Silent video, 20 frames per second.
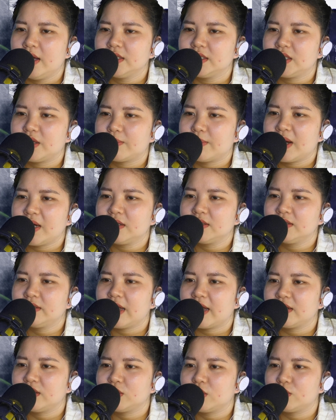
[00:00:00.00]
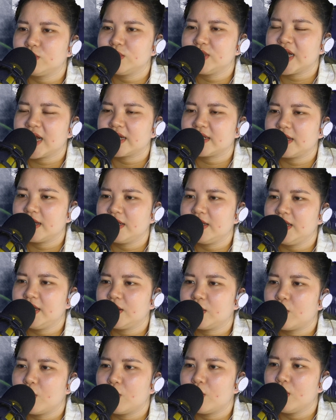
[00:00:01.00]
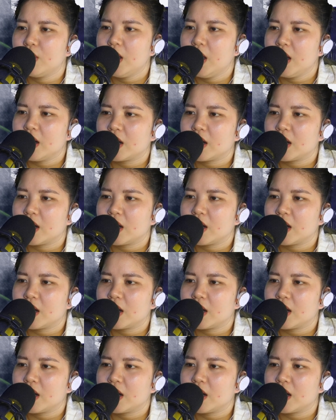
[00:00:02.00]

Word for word: Trong mắt Hứa Thanh cũng tràn đầy điên cuồng,